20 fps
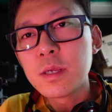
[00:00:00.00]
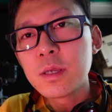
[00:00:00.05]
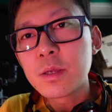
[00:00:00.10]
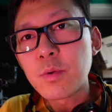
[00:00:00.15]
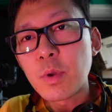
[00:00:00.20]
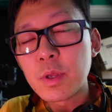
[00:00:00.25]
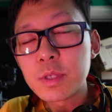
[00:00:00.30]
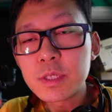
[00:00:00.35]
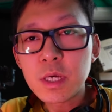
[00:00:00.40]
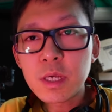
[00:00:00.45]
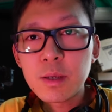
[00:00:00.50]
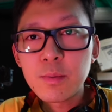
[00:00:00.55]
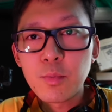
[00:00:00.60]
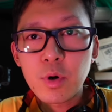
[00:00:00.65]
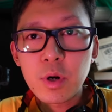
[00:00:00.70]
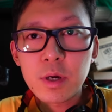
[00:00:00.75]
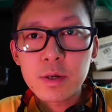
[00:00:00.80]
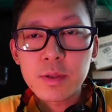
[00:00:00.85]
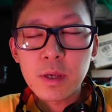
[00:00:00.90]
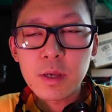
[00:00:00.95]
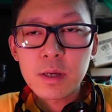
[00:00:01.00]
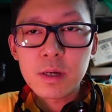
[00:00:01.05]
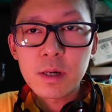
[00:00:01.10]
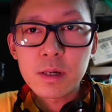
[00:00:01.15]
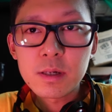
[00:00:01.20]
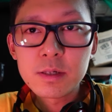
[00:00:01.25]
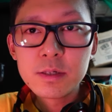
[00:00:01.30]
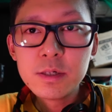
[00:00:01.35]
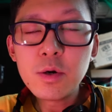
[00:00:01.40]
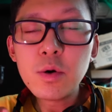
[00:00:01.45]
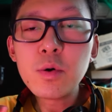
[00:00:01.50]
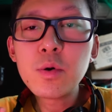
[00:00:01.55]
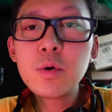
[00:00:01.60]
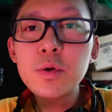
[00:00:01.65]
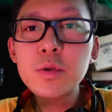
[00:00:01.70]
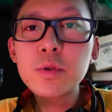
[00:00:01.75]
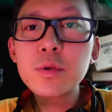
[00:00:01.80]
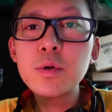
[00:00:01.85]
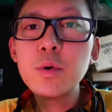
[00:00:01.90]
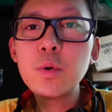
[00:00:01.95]
굉장히 뭐라 해야 될까 그런
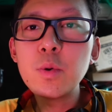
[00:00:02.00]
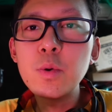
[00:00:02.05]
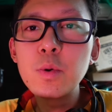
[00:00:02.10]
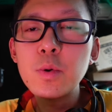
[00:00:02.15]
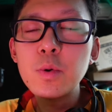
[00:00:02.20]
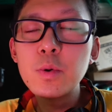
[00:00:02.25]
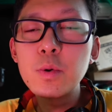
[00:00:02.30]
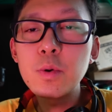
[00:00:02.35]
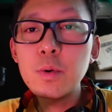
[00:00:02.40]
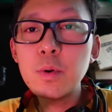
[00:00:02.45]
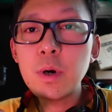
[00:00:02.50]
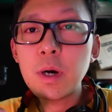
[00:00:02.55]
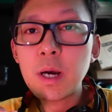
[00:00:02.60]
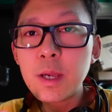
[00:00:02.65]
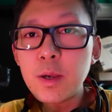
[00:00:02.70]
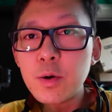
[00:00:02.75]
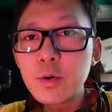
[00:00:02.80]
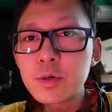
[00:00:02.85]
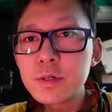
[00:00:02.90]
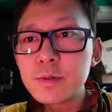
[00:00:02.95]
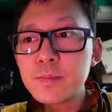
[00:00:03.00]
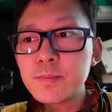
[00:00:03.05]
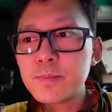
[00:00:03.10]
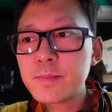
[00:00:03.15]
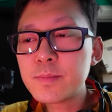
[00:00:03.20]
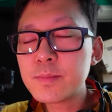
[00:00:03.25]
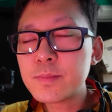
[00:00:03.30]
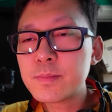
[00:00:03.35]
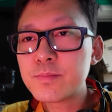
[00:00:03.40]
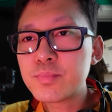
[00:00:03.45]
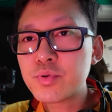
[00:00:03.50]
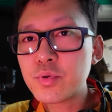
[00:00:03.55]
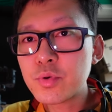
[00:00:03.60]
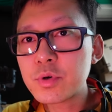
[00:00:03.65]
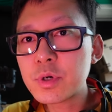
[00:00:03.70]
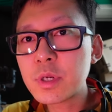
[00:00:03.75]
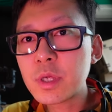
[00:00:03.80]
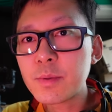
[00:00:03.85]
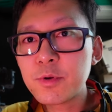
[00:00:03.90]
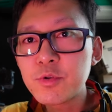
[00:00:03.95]
것들로 하여금
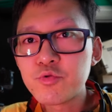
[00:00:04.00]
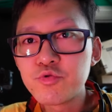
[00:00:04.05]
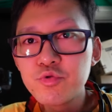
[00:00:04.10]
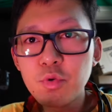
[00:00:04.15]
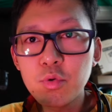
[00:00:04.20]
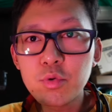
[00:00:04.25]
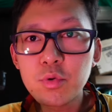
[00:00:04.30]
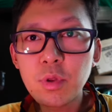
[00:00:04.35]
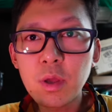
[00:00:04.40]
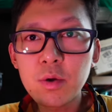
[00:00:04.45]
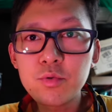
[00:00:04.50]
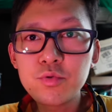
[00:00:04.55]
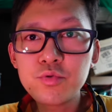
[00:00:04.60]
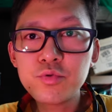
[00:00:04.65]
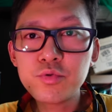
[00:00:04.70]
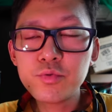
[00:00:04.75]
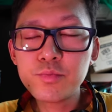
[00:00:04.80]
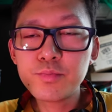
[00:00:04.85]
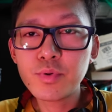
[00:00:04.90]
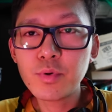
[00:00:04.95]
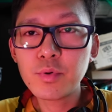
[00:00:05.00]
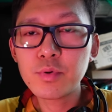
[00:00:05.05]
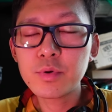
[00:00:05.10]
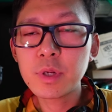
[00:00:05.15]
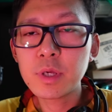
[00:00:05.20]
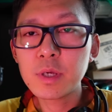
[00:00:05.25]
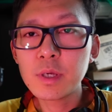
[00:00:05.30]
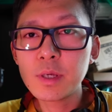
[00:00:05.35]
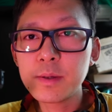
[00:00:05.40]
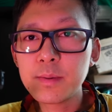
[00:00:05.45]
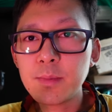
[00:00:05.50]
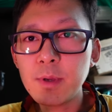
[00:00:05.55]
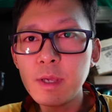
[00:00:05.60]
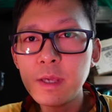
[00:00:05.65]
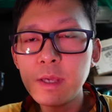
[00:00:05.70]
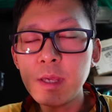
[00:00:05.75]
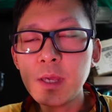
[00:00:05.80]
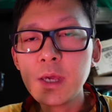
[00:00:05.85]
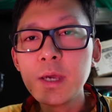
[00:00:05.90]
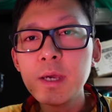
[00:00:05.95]
프로그램이 구동되고
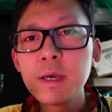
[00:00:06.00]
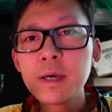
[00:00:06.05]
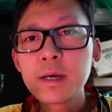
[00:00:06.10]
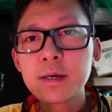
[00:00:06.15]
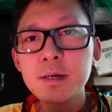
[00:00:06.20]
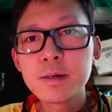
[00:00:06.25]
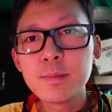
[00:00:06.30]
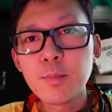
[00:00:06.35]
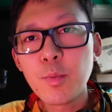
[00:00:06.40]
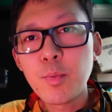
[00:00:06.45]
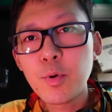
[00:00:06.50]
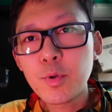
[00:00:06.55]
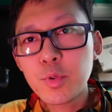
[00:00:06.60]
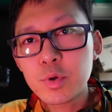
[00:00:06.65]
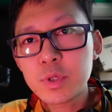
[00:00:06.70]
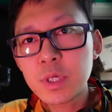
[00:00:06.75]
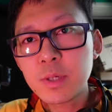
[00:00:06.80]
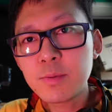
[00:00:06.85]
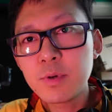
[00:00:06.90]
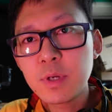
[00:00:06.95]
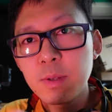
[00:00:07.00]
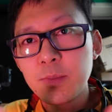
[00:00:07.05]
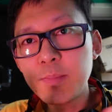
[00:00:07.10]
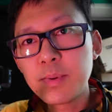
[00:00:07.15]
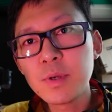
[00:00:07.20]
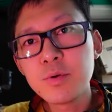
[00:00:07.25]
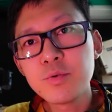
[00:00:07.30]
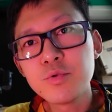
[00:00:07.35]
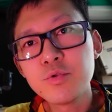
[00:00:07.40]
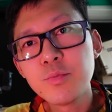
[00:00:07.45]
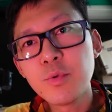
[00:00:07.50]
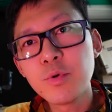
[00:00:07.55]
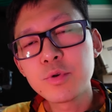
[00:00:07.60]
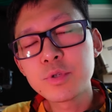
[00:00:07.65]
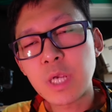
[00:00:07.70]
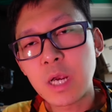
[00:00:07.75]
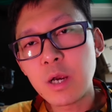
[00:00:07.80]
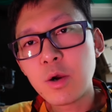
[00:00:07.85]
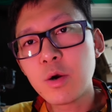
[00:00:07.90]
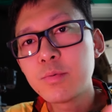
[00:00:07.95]
프로그램에 그 뭐 포토샵을 입히고 뭐
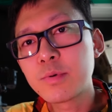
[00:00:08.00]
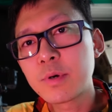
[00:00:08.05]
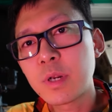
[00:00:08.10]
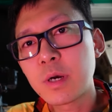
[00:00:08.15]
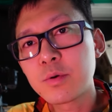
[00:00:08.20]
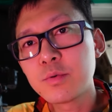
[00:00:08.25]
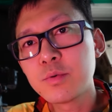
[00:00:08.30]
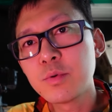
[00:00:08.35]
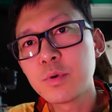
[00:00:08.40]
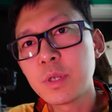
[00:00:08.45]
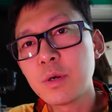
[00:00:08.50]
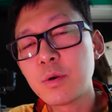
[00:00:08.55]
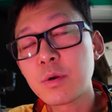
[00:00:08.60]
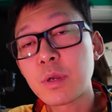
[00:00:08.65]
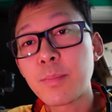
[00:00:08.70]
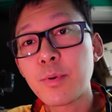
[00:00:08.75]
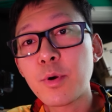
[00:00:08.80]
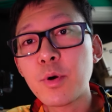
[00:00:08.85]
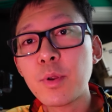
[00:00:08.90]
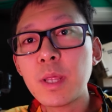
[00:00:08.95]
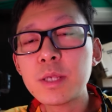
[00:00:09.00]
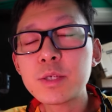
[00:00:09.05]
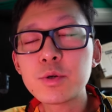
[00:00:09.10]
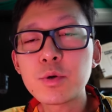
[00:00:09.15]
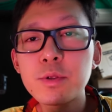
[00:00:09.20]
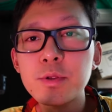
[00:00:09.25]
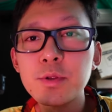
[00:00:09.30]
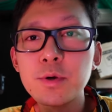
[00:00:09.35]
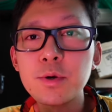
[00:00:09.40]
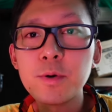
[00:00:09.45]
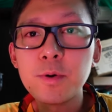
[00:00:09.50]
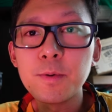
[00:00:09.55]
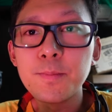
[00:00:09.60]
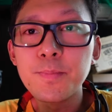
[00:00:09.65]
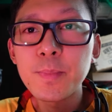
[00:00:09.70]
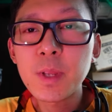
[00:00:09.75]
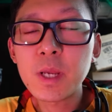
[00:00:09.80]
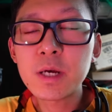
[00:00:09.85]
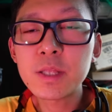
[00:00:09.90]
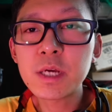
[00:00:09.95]
작업을 하고 이런 게 편해졌어요.
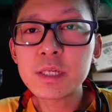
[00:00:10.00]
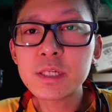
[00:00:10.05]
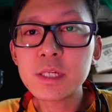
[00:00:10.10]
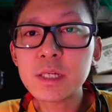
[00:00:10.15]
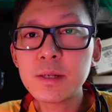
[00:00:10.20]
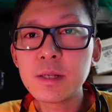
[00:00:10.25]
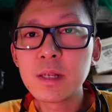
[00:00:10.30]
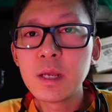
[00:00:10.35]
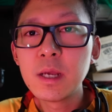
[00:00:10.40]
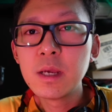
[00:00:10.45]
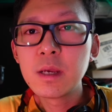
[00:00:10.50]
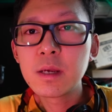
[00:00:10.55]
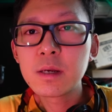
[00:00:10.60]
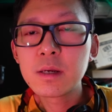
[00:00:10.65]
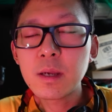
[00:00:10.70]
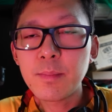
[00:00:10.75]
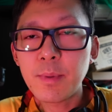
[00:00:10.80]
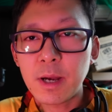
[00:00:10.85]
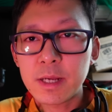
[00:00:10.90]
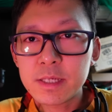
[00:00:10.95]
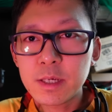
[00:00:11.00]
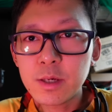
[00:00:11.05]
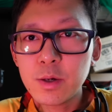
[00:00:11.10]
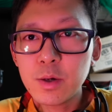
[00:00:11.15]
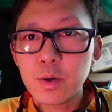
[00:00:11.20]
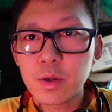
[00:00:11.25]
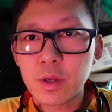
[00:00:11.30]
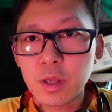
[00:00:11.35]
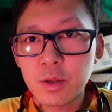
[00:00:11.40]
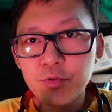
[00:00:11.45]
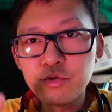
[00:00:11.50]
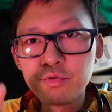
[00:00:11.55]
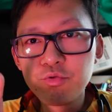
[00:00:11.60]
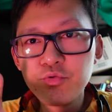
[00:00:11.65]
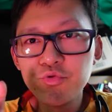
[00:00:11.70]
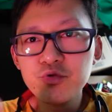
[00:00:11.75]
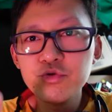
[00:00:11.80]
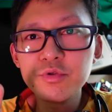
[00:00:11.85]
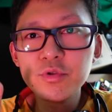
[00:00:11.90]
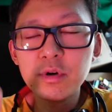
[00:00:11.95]
그러니까 사실 그게 맞아요. 이렇게
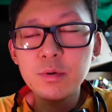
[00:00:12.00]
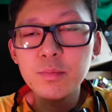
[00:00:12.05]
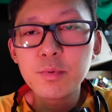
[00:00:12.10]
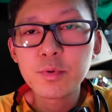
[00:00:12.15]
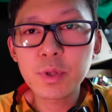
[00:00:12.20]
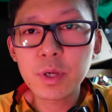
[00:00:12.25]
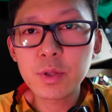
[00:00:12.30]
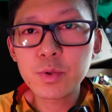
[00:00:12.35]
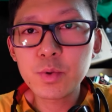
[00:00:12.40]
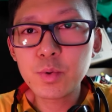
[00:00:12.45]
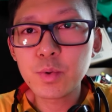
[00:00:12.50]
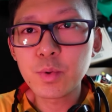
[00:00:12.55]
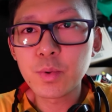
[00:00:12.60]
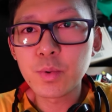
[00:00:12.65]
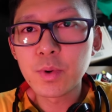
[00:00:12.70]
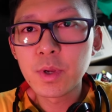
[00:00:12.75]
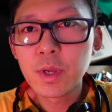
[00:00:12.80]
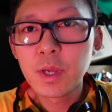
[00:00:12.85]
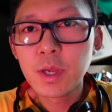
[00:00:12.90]
누르는 것보다도